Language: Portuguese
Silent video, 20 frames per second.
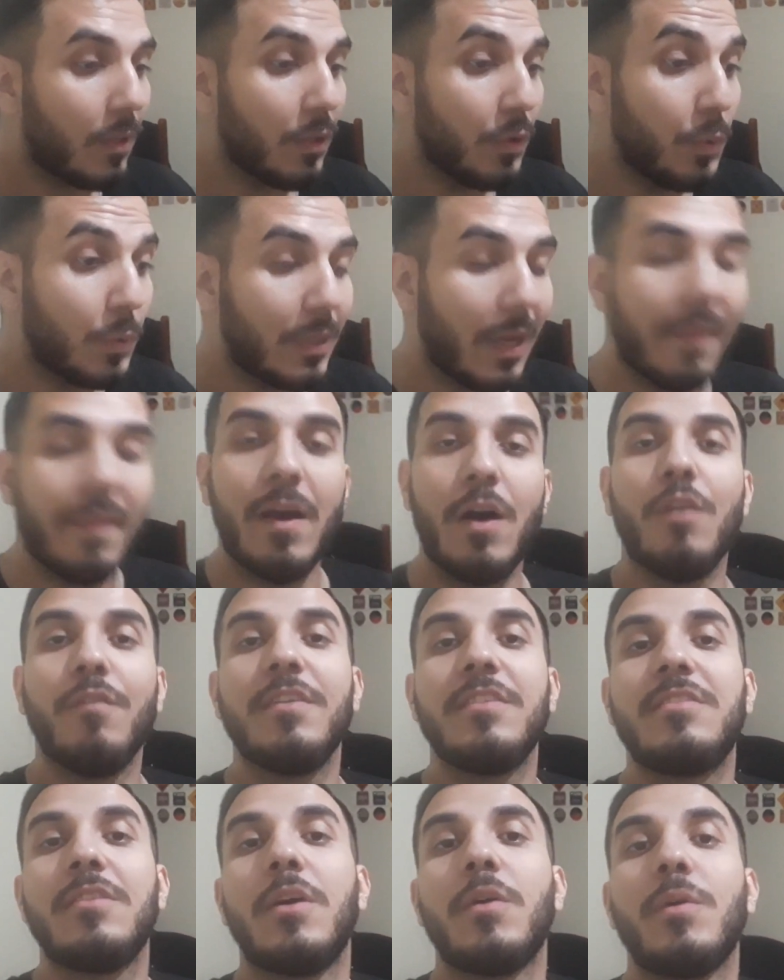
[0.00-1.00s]
no canal,
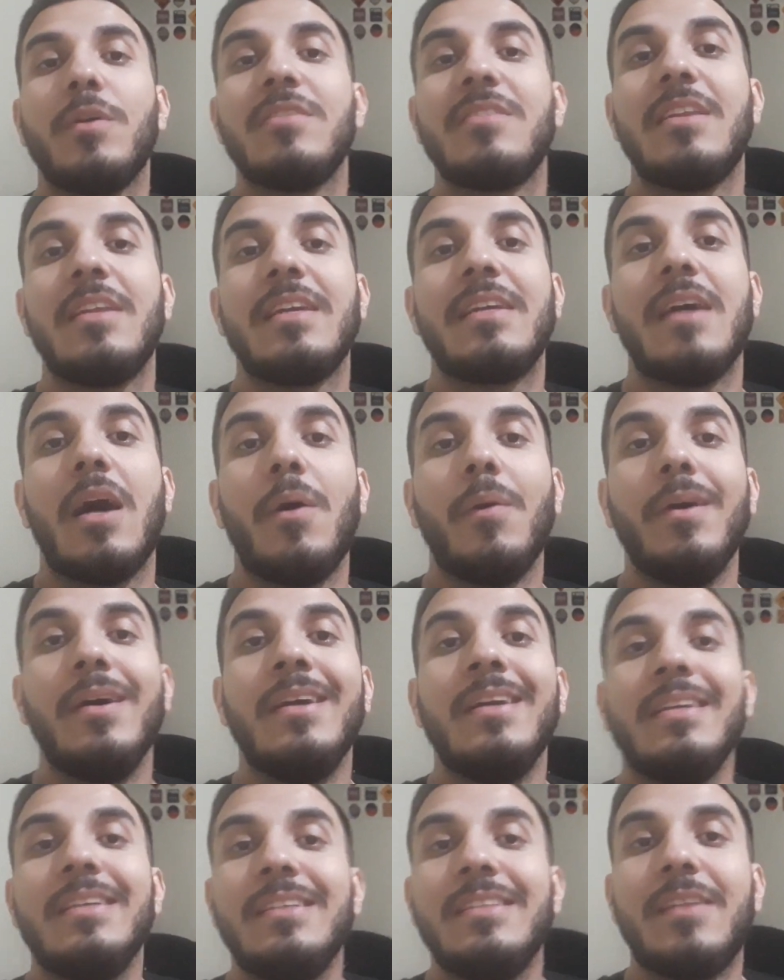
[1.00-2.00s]
vai ser uma coisa legal.
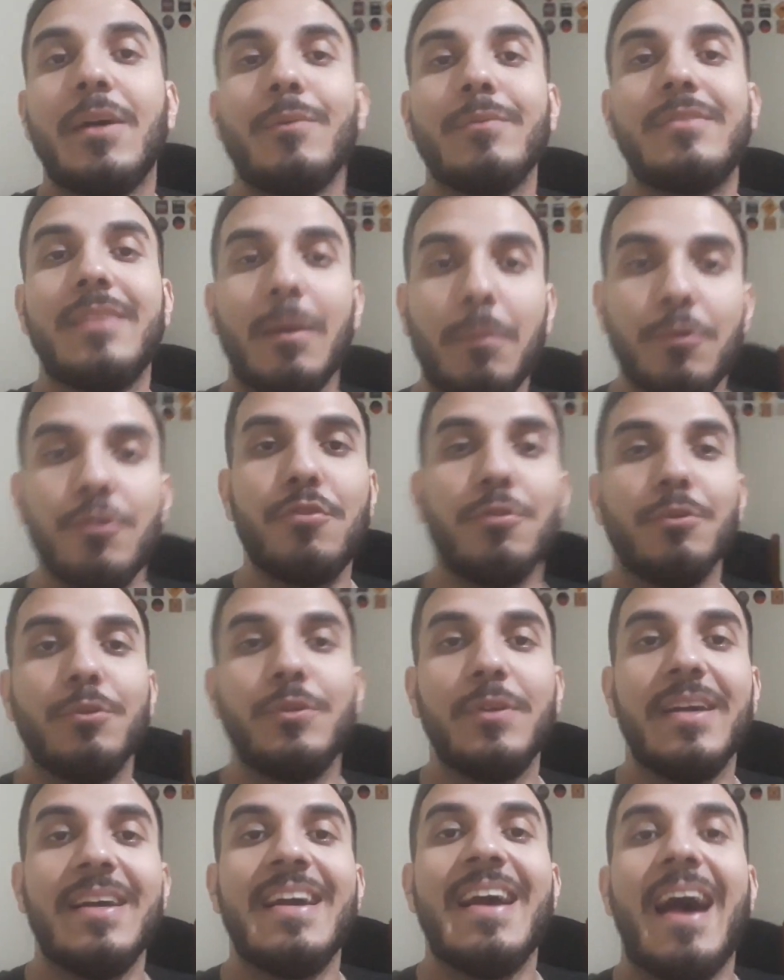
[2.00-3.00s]
Então, tamo junto.